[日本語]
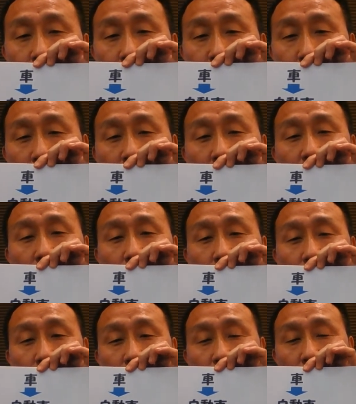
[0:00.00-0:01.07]
免許を
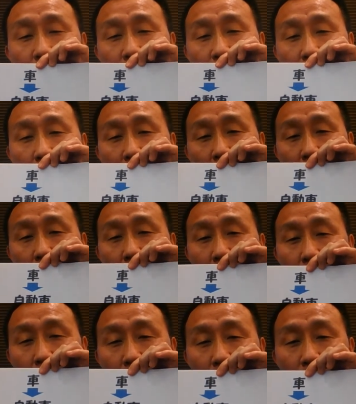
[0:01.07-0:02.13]
取るときには
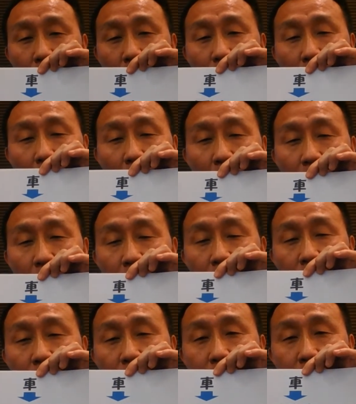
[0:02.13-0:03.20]
これは
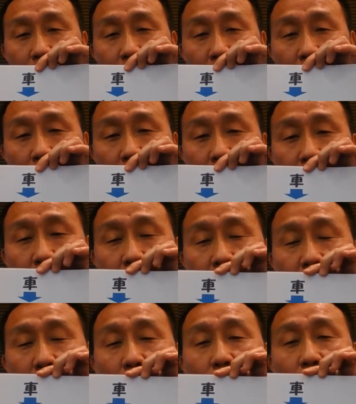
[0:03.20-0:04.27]

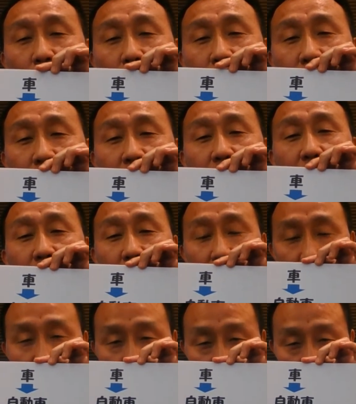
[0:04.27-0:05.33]
自動二輪
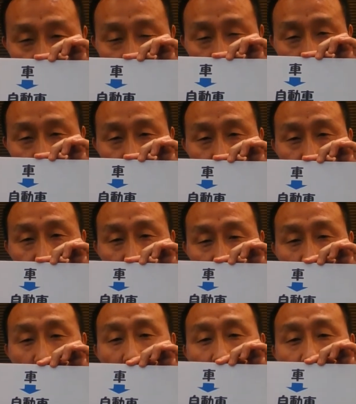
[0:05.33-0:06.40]
車って言います、
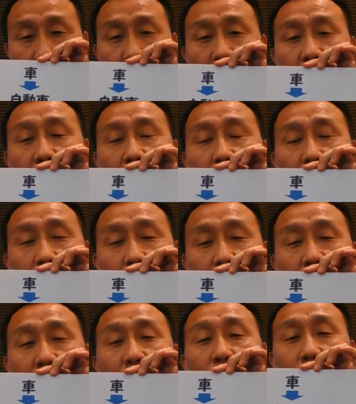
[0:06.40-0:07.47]
ね、二輪の
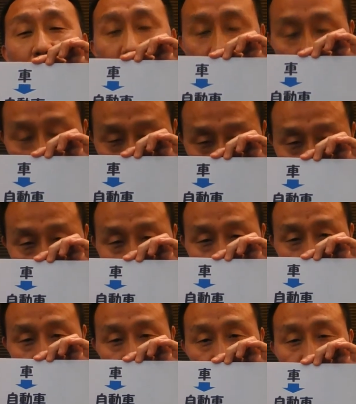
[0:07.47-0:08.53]
自動車って言います
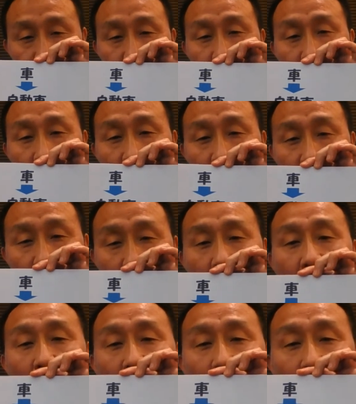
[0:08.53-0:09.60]
なの
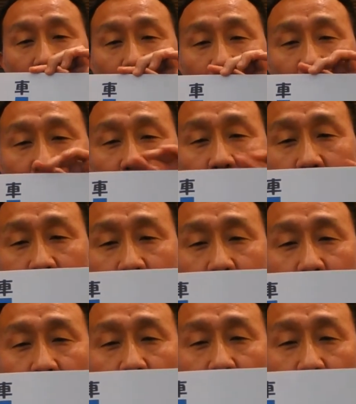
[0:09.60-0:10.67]
で、えー、例え
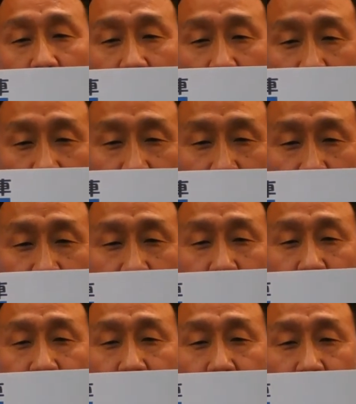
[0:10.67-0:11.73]
ば大型自動二
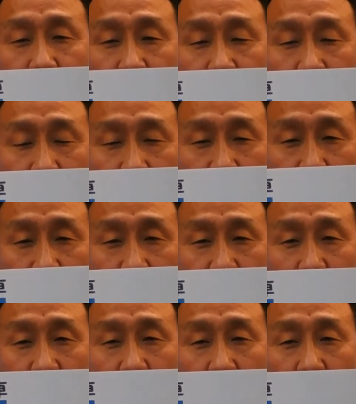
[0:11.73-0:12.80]
輪普通自動二
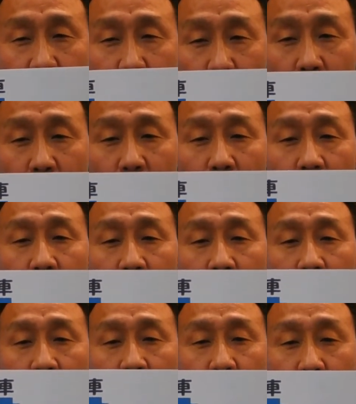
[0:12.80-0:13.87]
輪なんかも
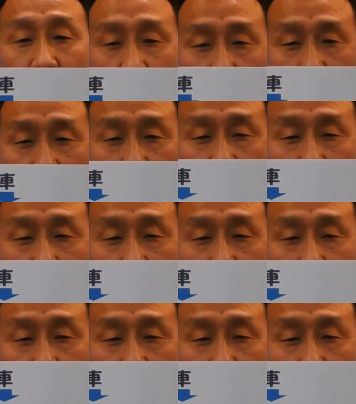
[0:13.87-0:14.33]
これ